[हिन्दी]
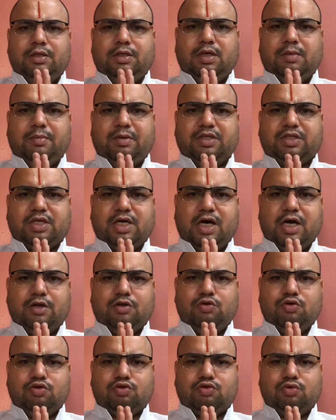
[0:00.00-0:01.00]

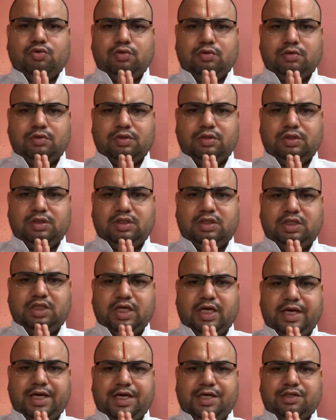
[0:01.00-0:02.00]
नमस्कार दोस्तों
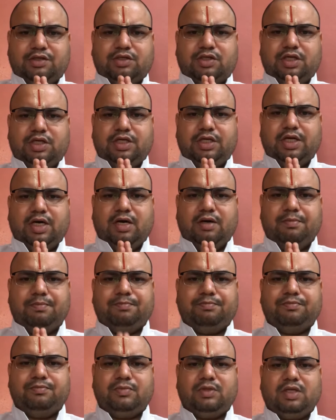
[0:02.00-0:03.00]
जय श्री राम
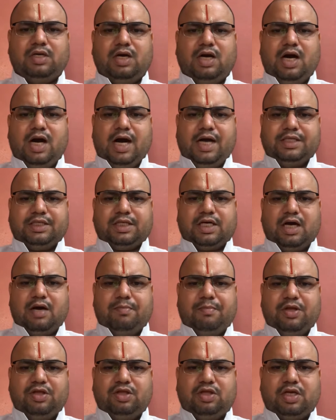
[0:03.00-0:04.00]
आज का
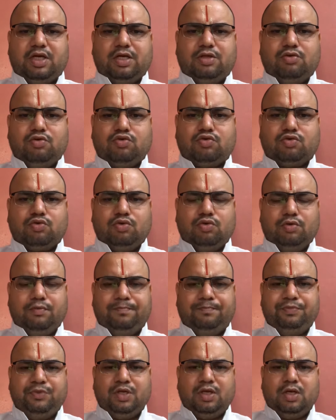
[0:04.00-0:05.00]
मंत्र है दोस्तों
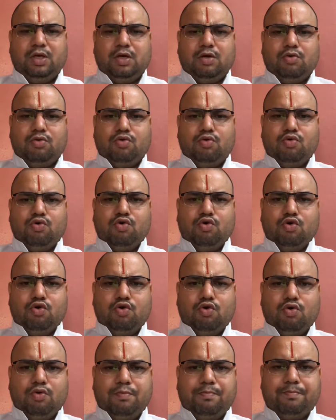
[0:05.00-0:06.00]

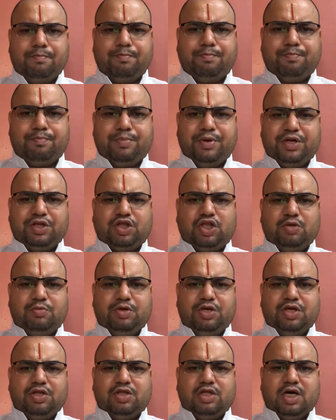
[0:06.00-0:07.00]
ओम
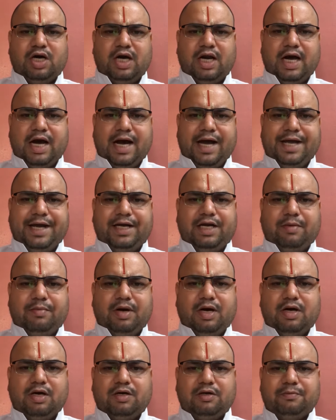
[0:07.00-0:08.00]
पृथ्वी धराय
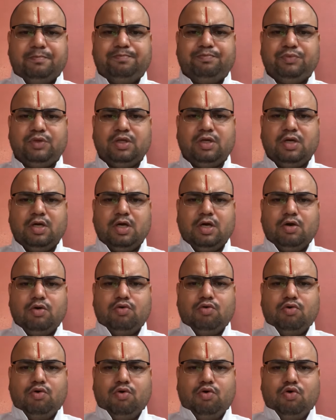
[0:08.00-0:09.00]
नमः
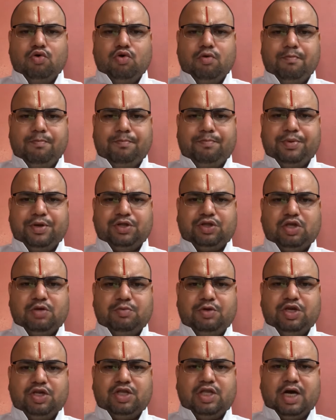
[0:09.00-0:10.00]
ओम
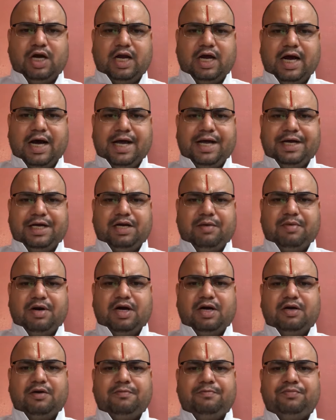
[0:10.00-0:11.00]
पृथ्वी धराय नमः